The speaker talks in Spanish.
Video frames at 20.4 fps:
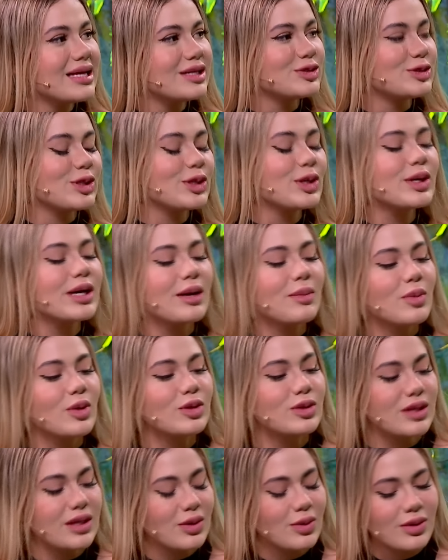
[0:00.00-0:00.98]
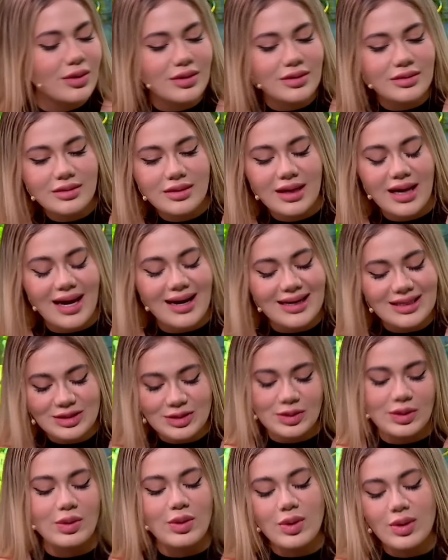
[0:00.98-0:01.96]
yo digo que el motivo, la
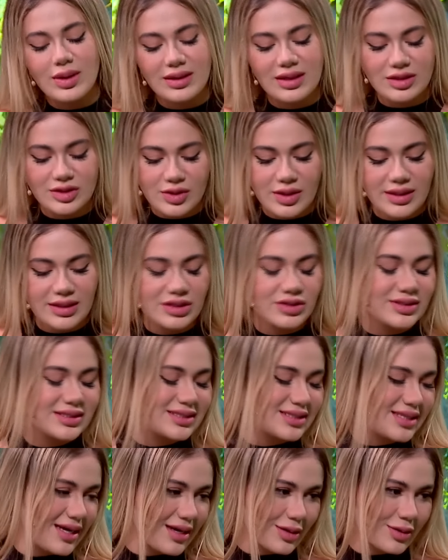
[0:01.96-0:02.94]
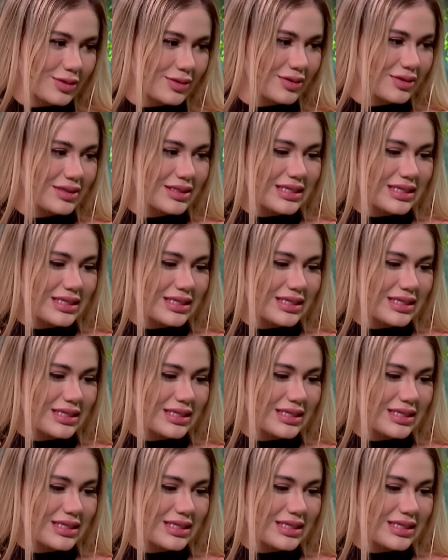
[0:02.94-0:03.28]
razón de vivir de Joan y yo es Tiago.